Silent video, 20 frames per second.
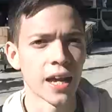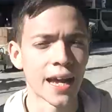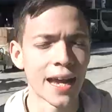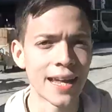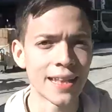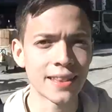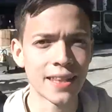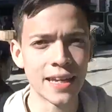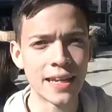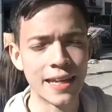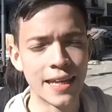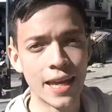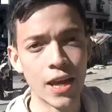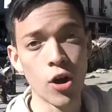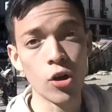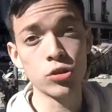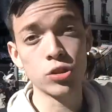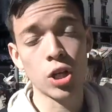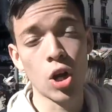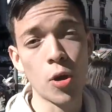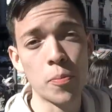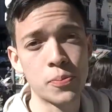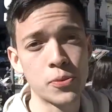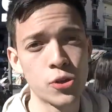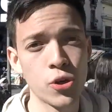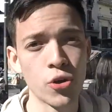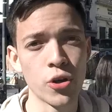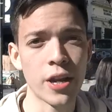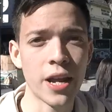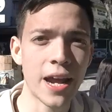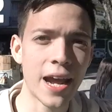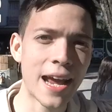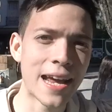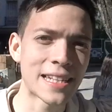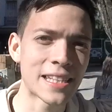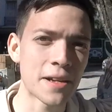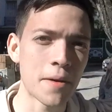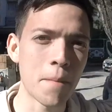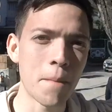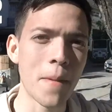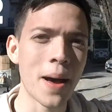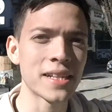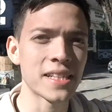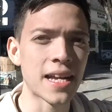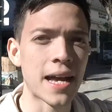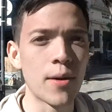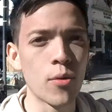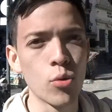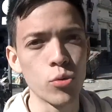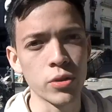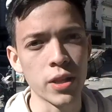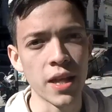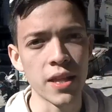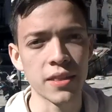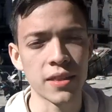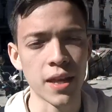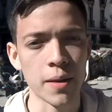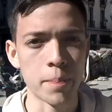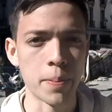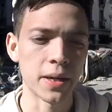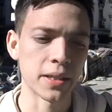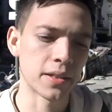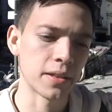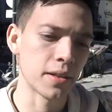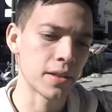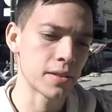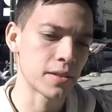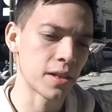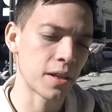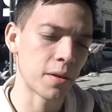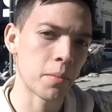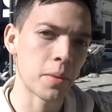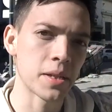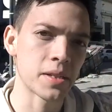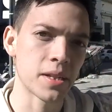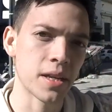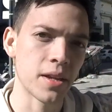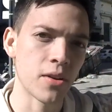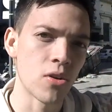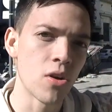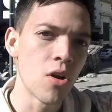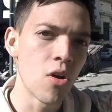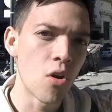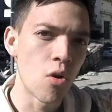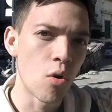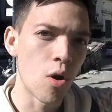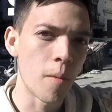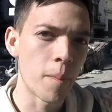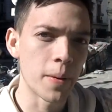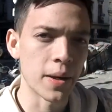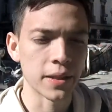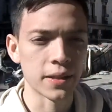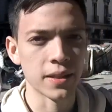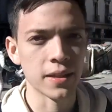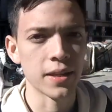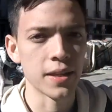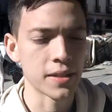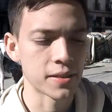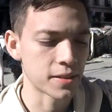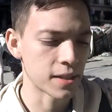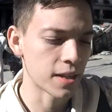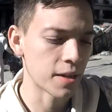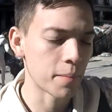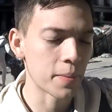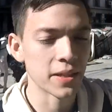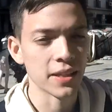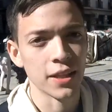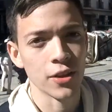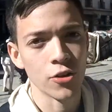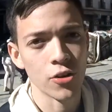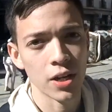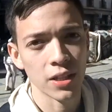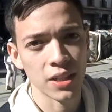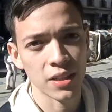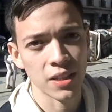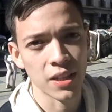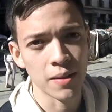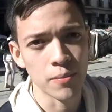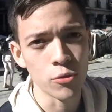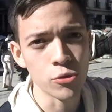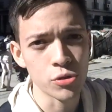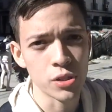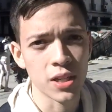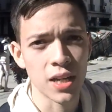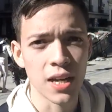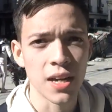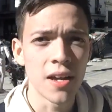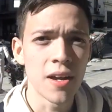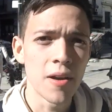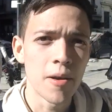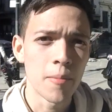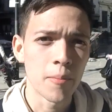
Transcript: Gente, ¿y qué otra opción es más abundante aparte de ser mesero o aparte de ser vendedor en una tienda de música?